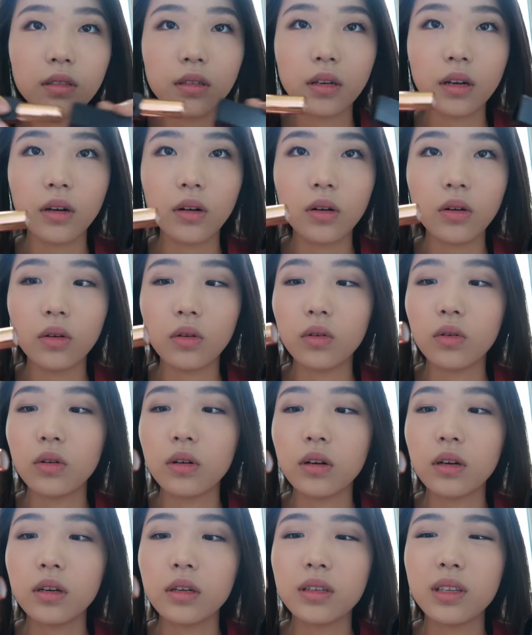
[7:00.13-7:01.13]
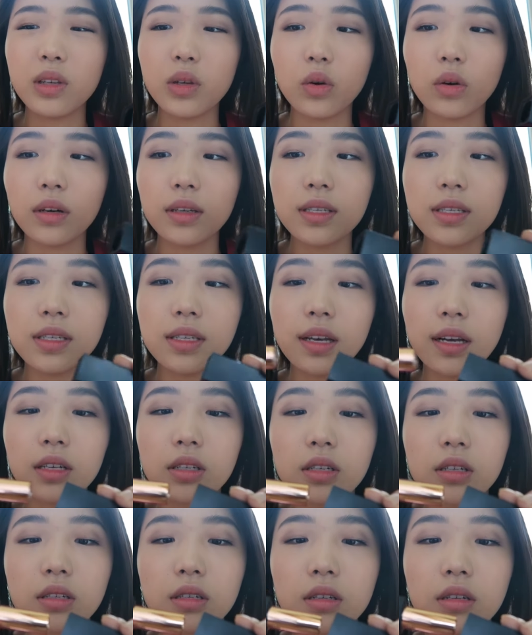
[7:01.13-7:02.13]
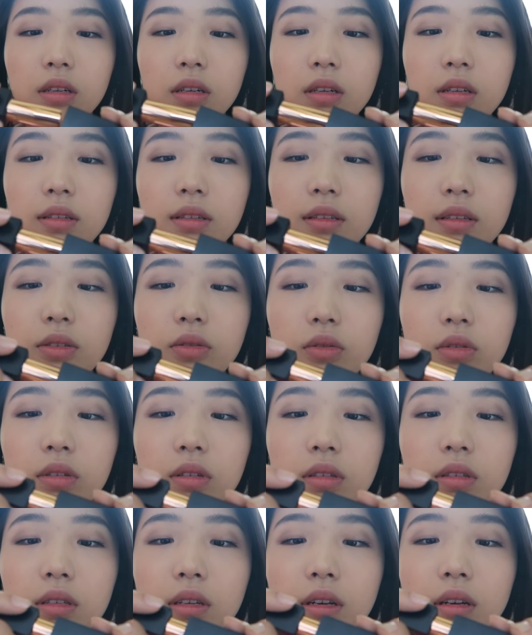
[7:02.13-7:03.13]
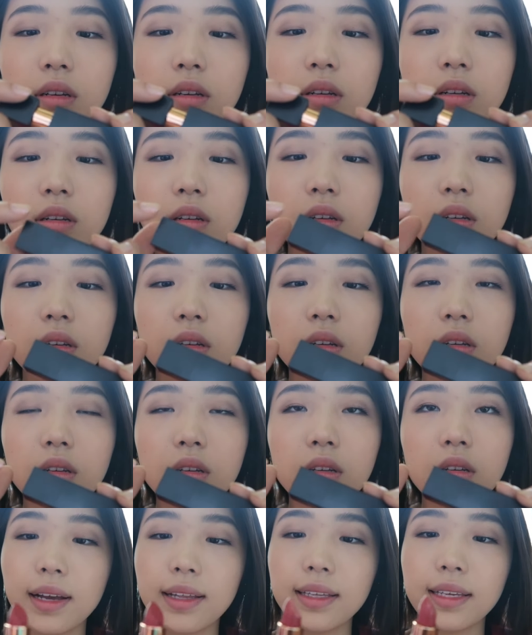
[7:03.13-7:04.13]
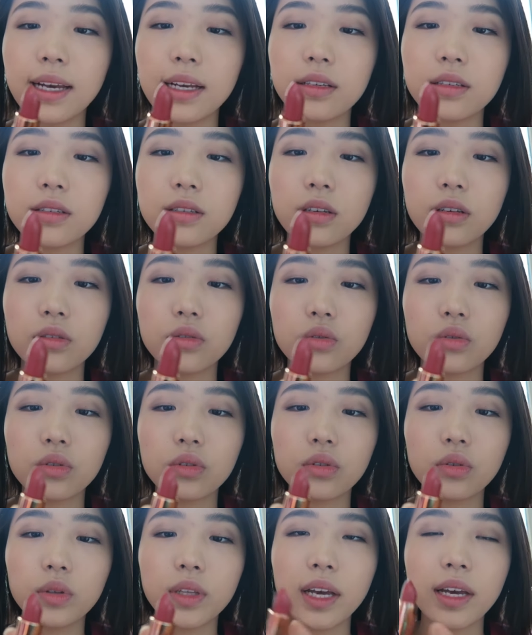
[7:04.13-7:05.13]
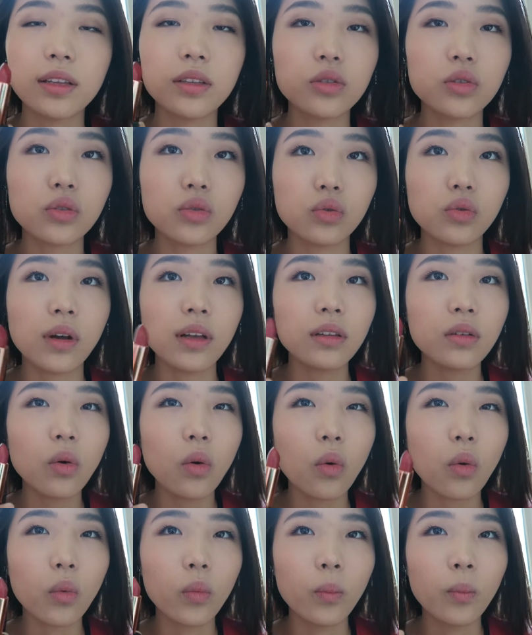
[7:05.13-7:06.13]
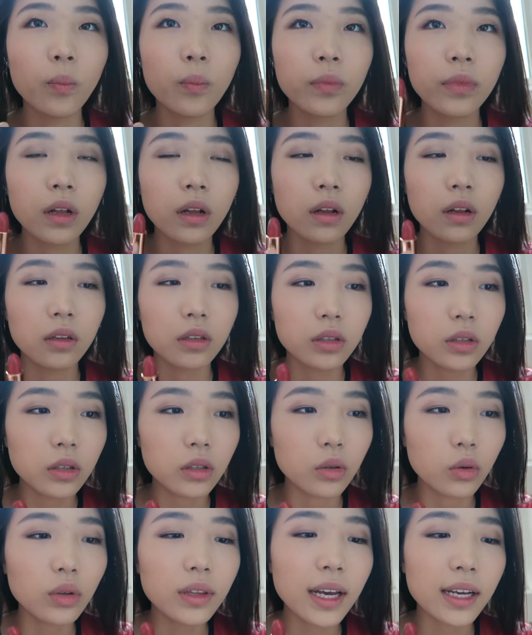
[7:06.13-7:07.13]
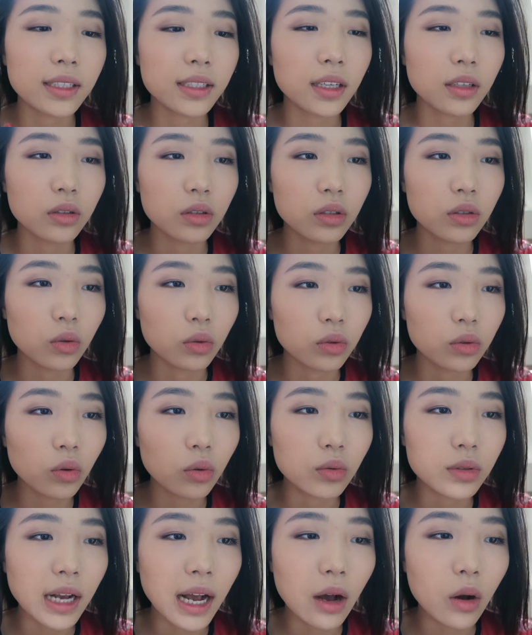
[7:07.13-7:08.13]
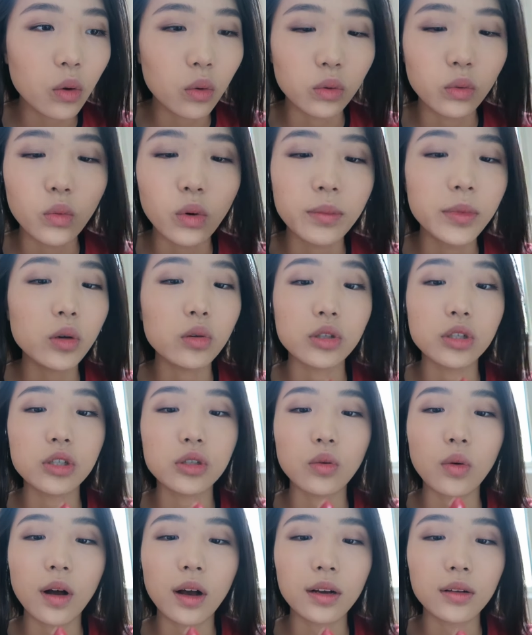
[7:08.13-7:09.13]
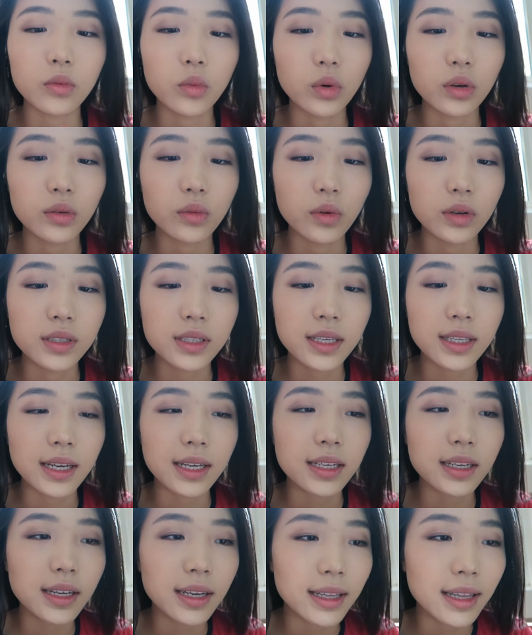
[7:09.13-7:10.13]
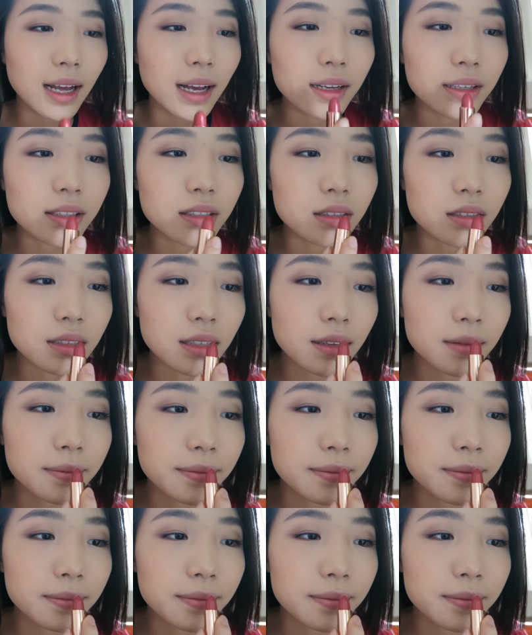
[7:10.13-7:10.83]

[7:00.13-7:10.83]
然后有个吸铁石，就是这样。它的颜色就是有点砖红，有点像那种豆沙红。我没有试过啊，我现在给大家试一下，